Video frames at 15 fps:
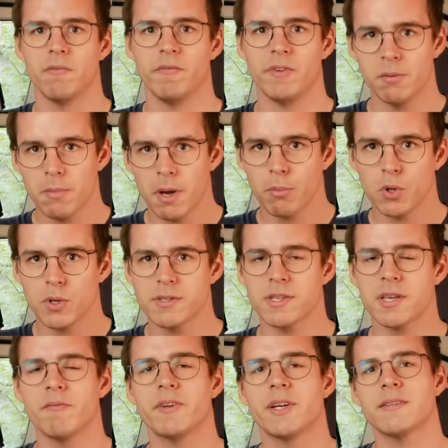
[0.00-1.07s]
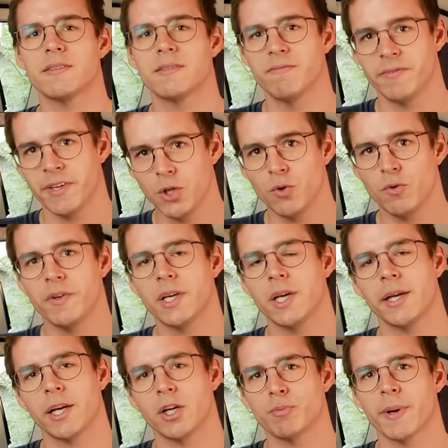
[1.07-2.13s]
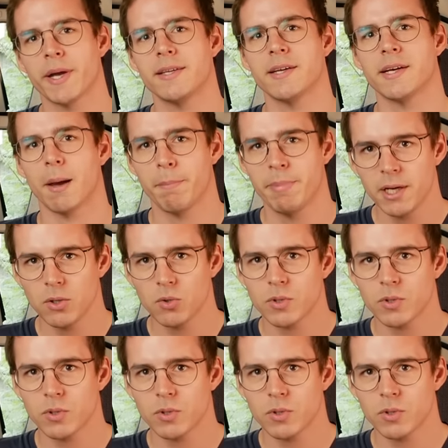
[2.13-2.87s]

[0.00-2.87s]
Wie immer bei uns haben wir das Video wieder in entsprechende Kapitel